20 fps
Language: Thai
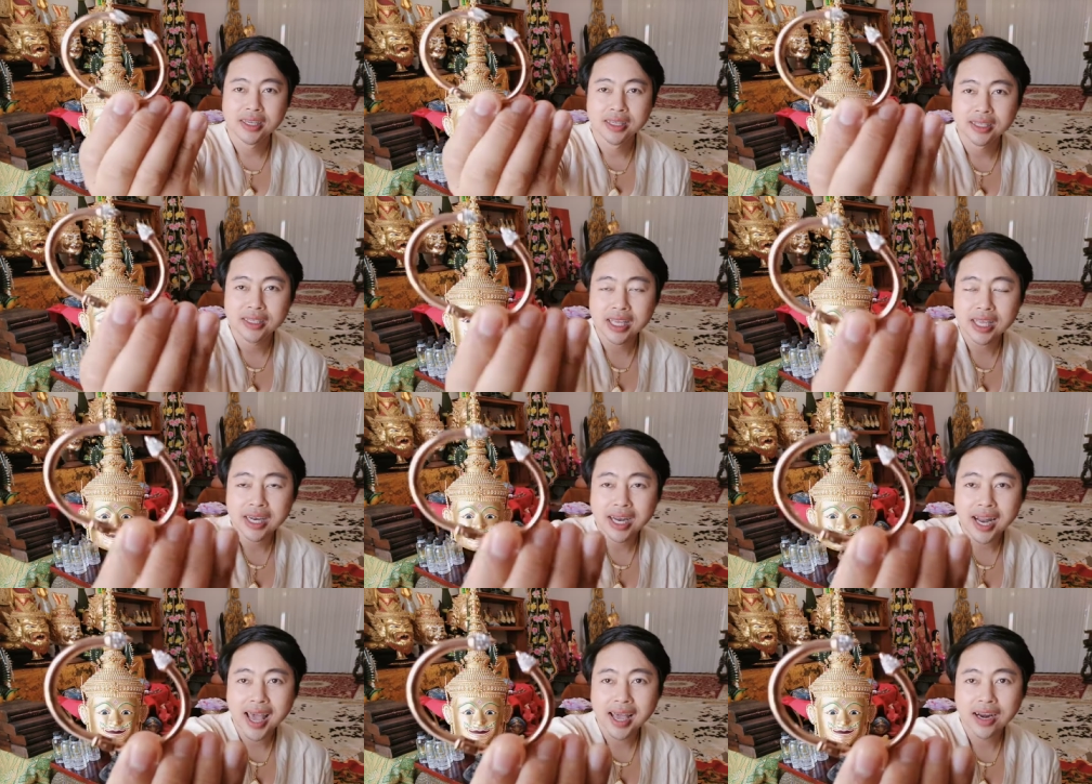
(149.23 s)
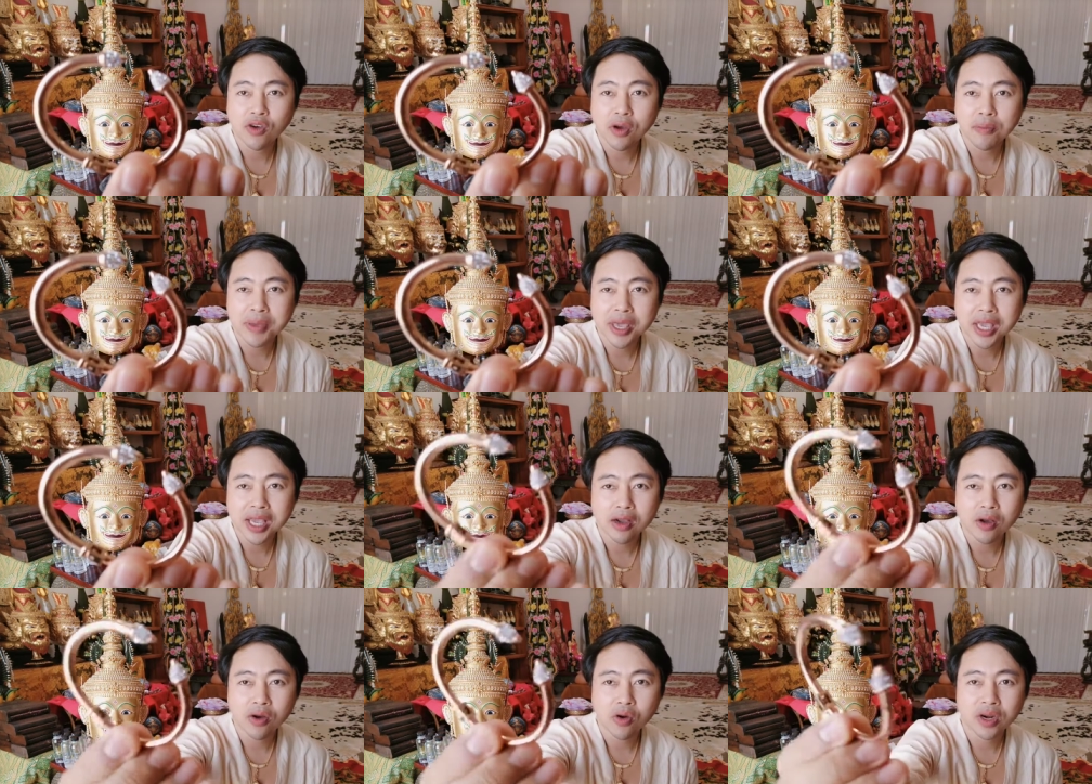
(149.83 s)
สีนาคหรือว่าพิ
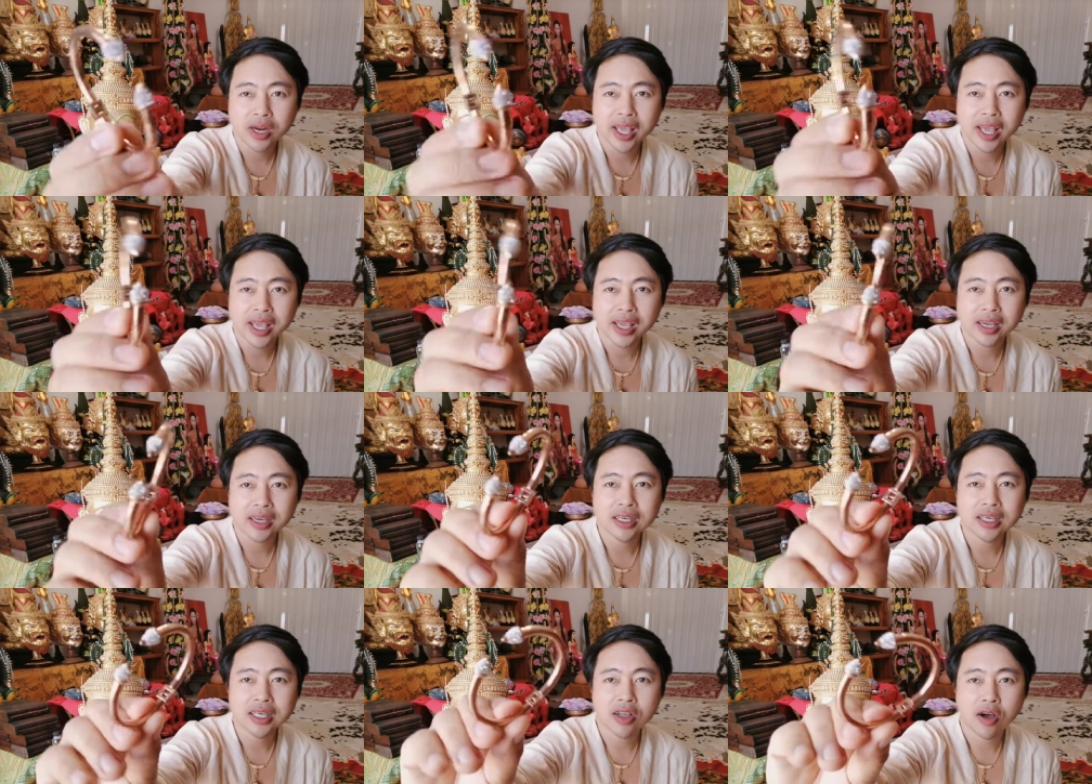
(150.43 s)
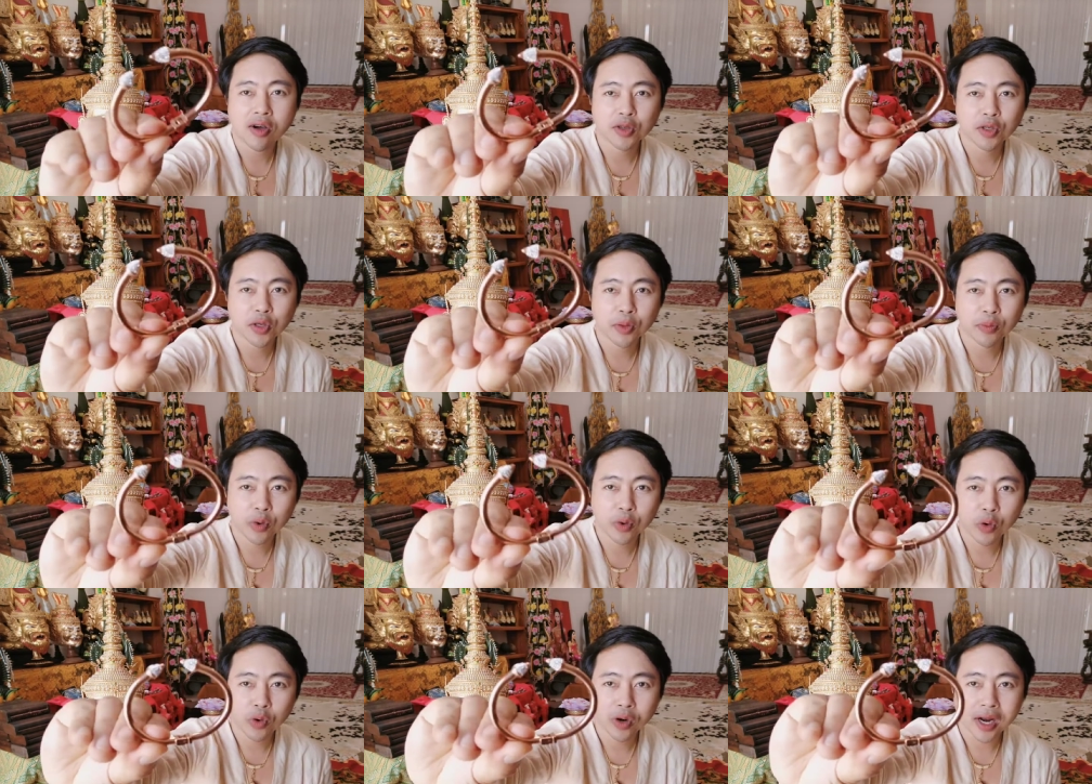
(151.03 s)
งโกนั่นเองก็คือทองชม
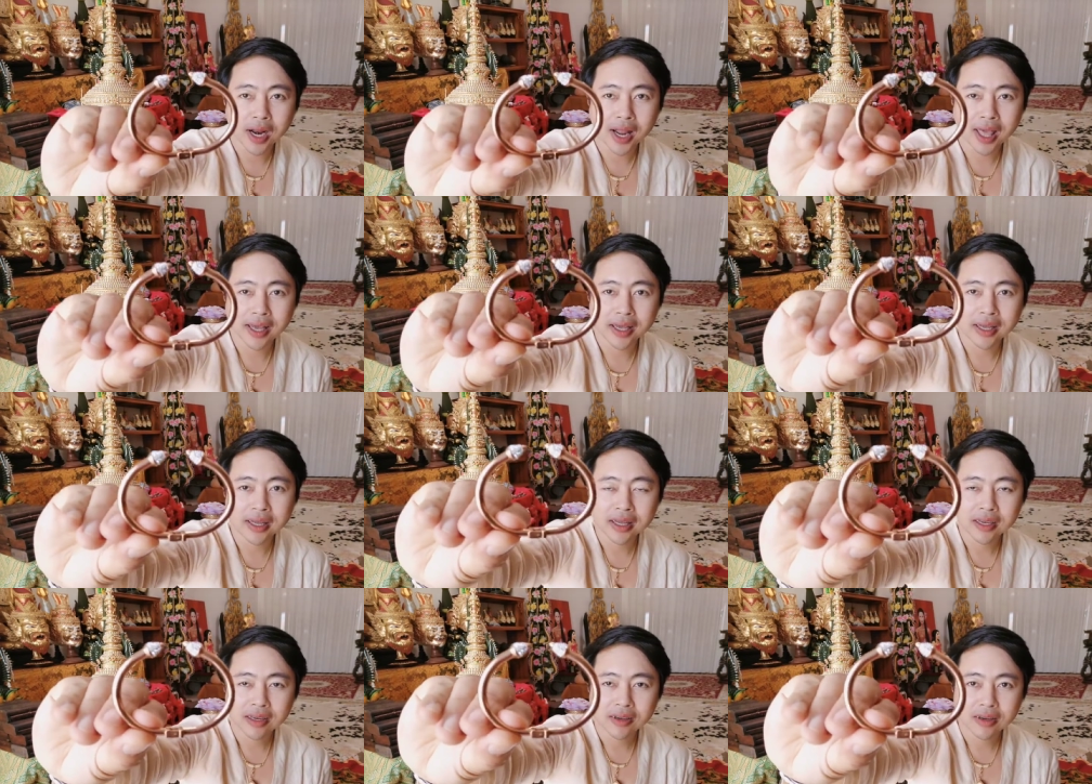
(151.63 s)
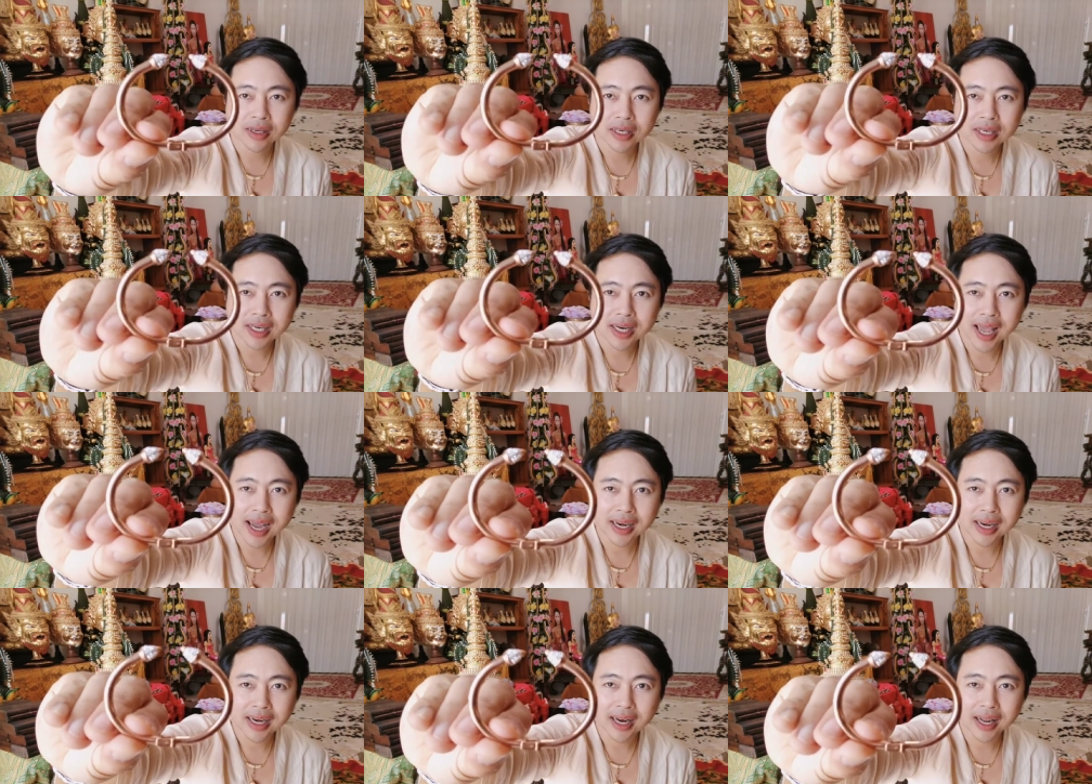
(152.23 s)
พูนั่นแหละ ก็คือ
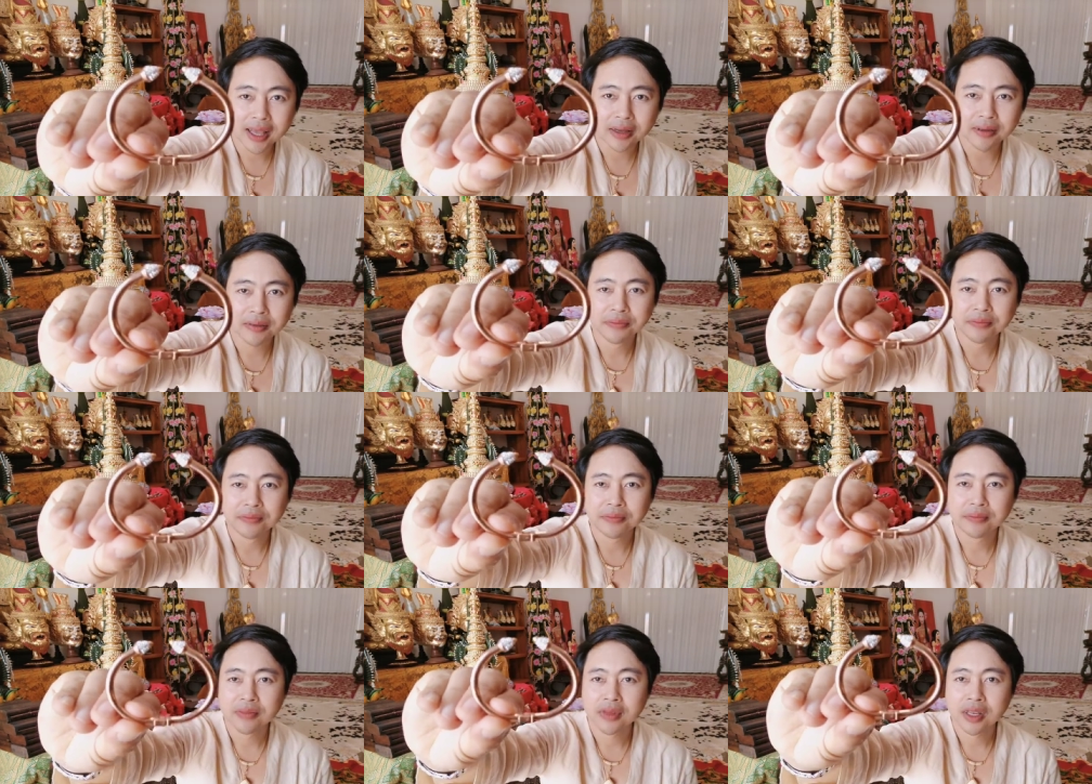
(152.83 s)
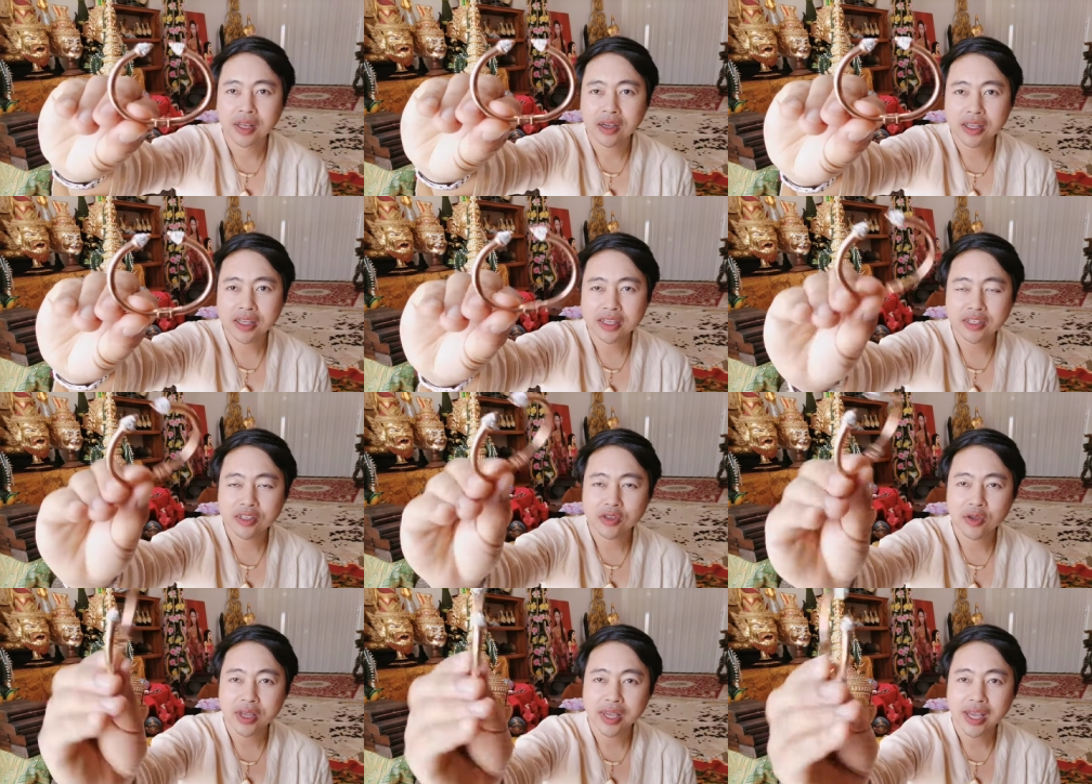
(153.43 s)
นาคนั่นแหละ ก็จะ
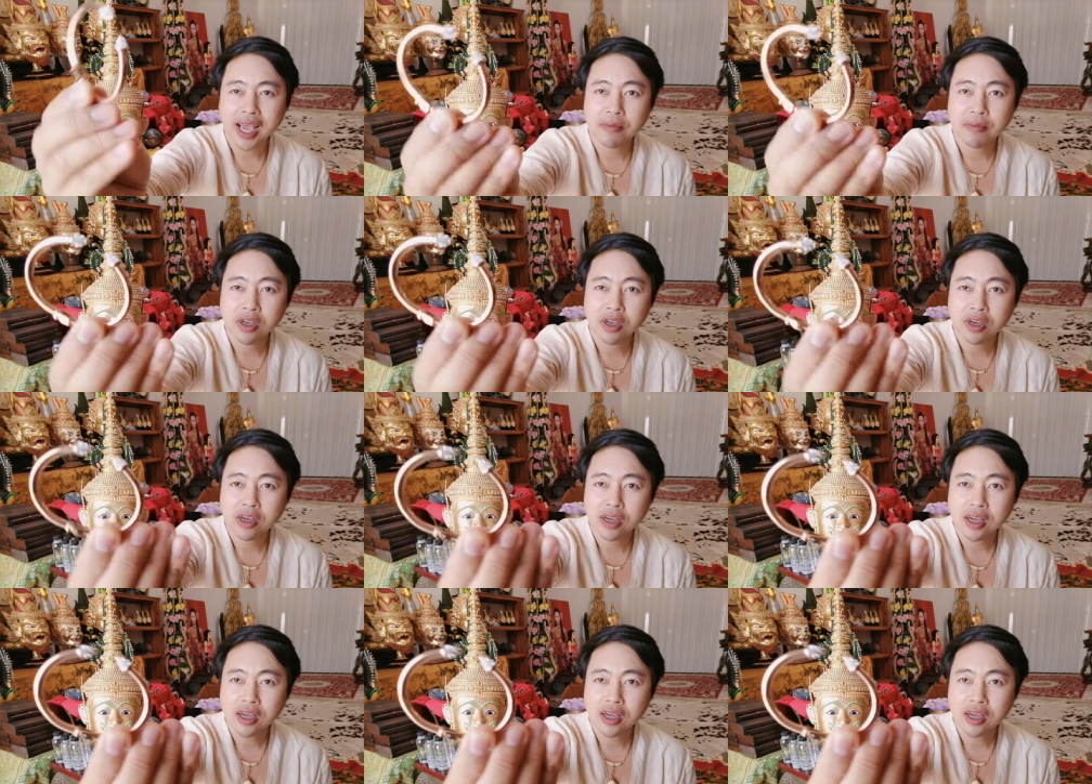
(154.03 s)
สวยงามแล้วก็